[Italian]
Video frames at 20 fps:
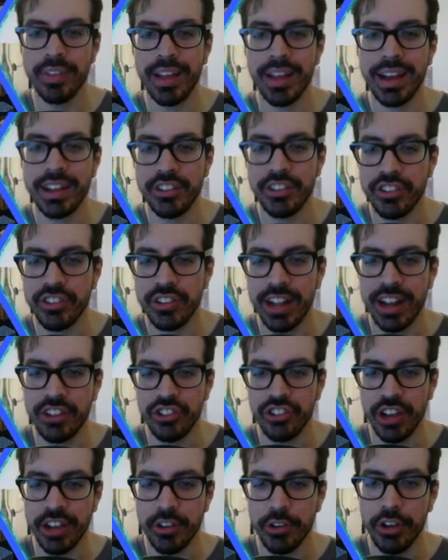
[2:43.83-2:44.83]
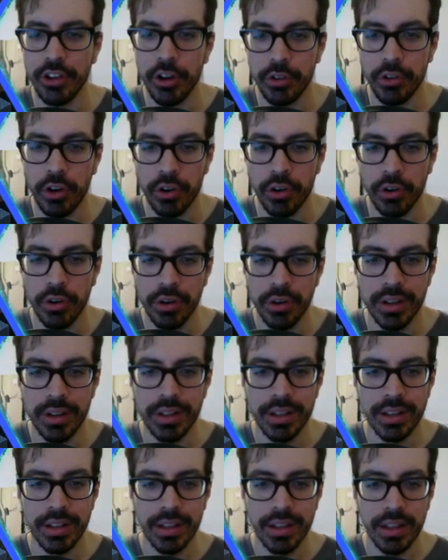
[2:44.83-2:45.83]
che ci sta l'acciaio. Io lo tolgo
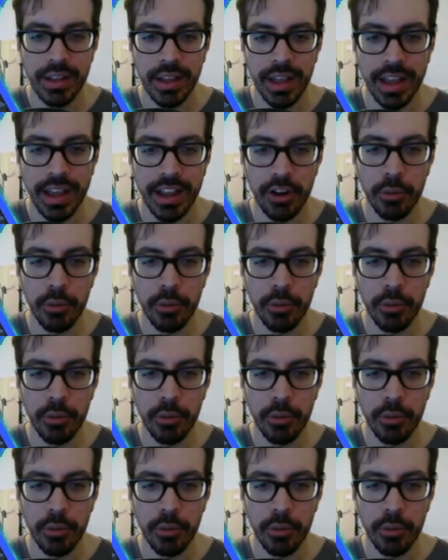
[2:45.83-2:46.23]
e lo